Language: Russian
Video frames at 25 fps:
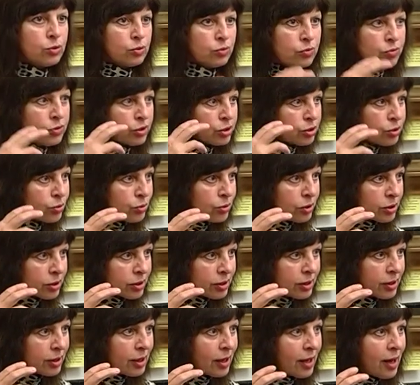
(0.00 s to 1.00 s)
он
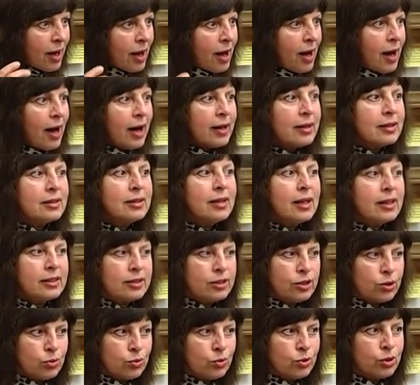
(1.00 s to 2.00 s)
высок – а
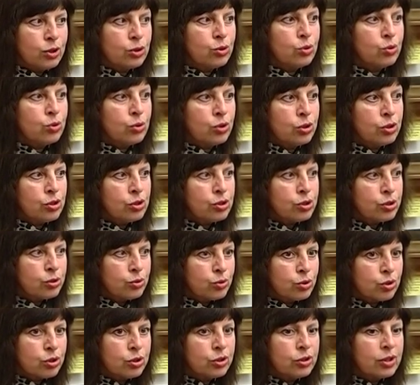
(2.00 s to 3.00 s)
классику, которую они
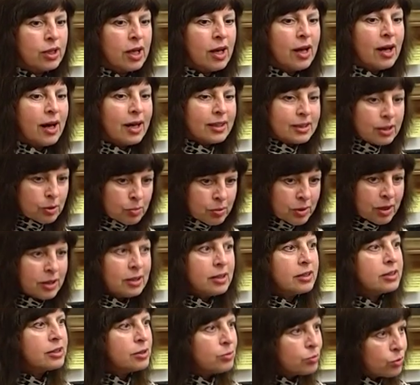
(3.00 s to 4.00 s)
слушают,
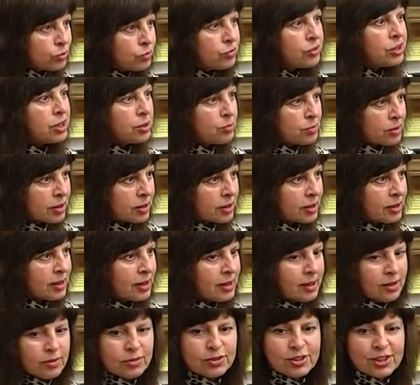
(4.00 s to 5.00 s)
отобрала само время,
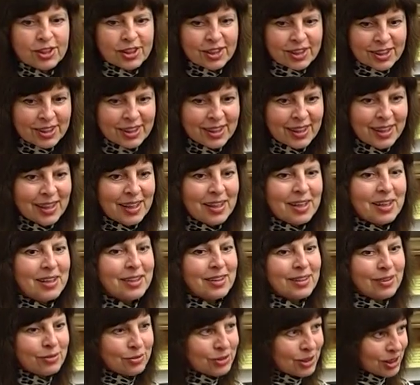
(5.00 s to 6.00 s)
всех
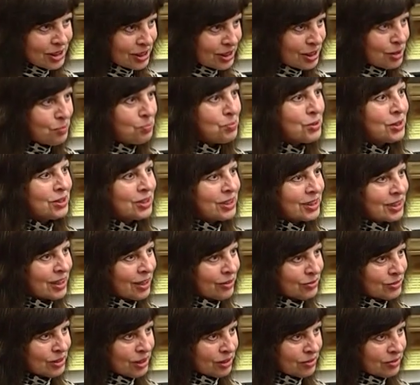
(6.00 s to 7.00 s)
э, второстепенных
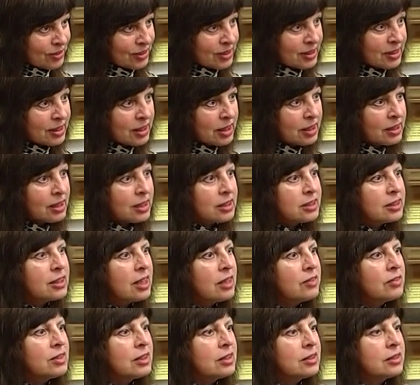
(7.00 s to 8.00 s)
авторов отсеяла,
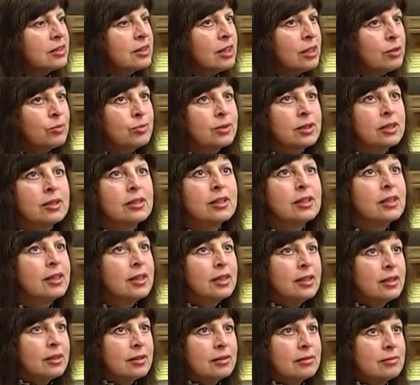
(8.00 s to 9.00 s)
оставила самые
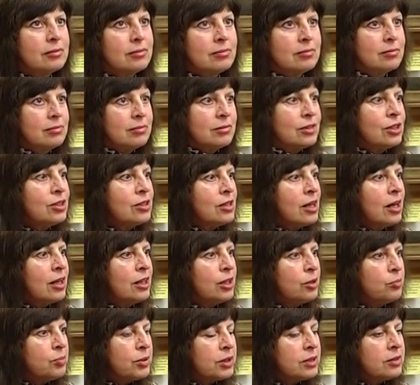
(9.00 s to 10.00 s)
э,
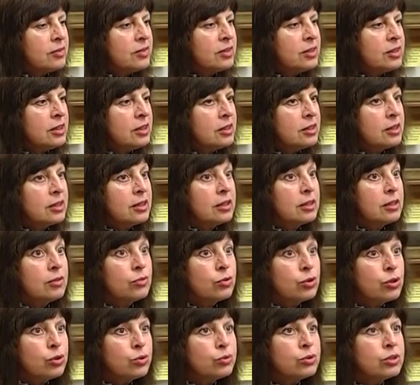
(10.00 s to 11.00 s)
гениальные произведения. И
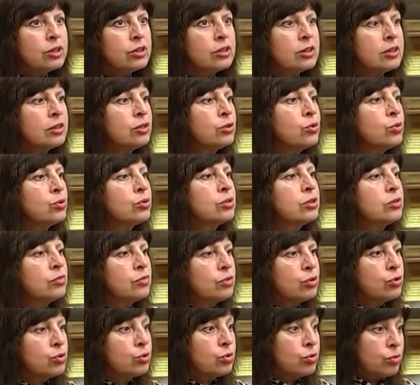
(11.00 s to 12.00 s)
вот люди это
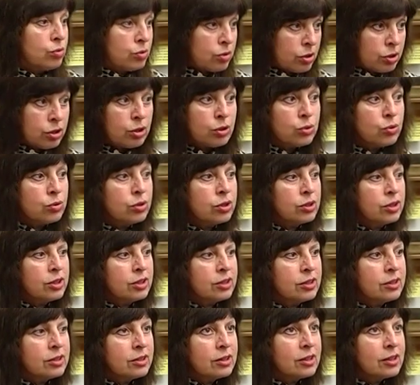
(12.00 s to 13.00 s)
интуитивно чувствуют. Они ходят на
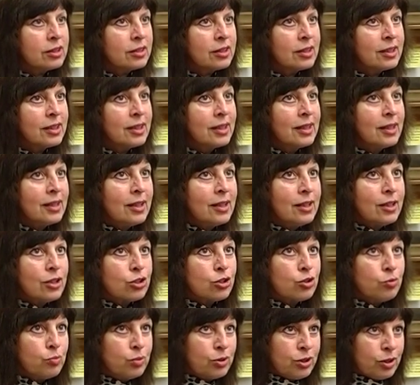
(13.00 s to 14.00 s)
концерты,
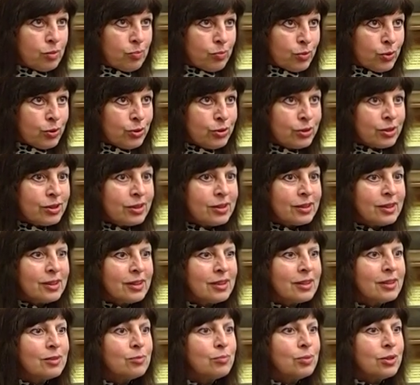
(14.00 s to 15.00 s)
чтобы
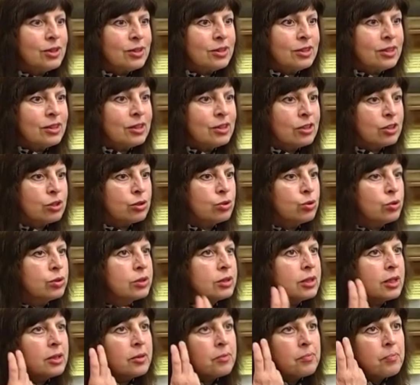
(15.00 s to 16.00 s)
наполниться, прийти,
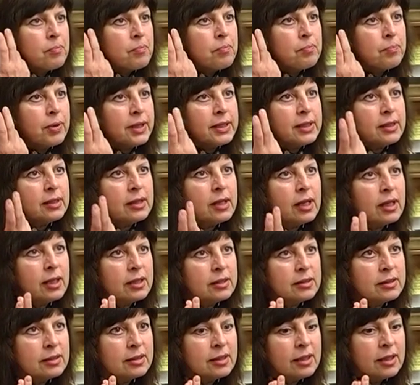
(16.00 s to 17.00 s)
что-то
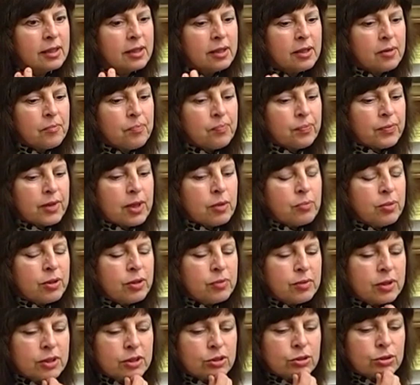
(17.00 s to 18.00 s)
понять.
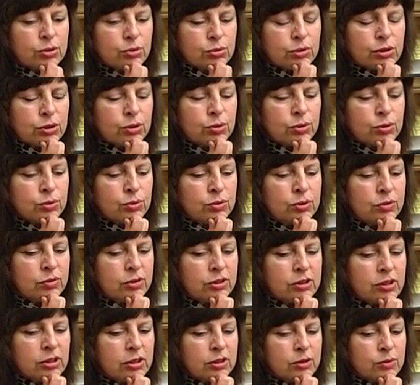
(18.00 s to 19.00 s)
Понимаете, что такое
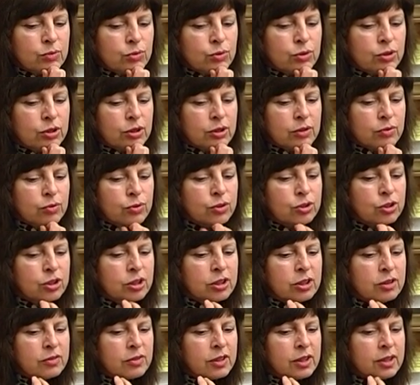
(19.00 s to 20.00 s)
удивительная музыка? Вот
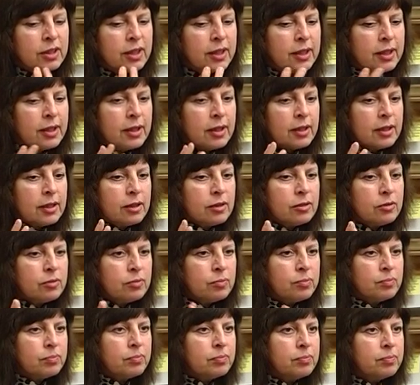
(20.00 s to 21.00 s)
человек
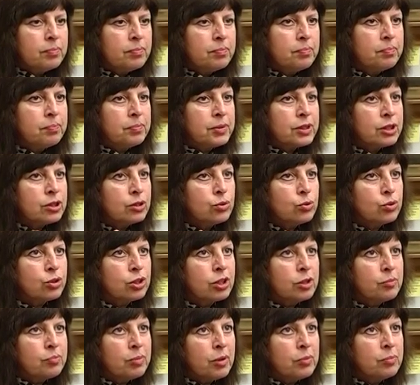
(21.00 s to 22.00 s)
э,
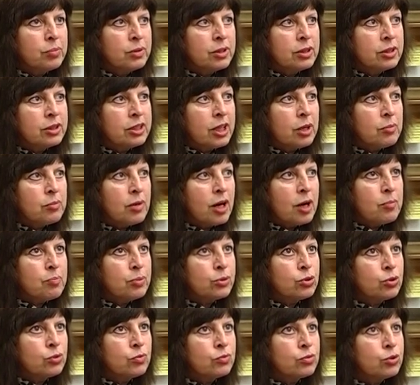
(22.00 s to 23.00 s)
послушал, побыл там, а
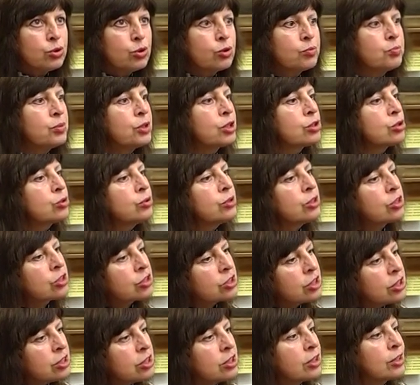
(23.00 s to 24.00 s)
потом вдруг пришло
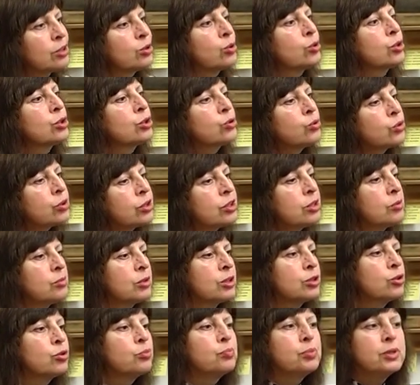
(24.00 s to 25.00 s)
решение, которое долго не
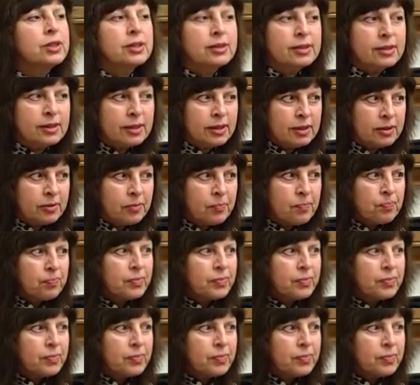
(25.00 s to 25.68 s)
могло прийти.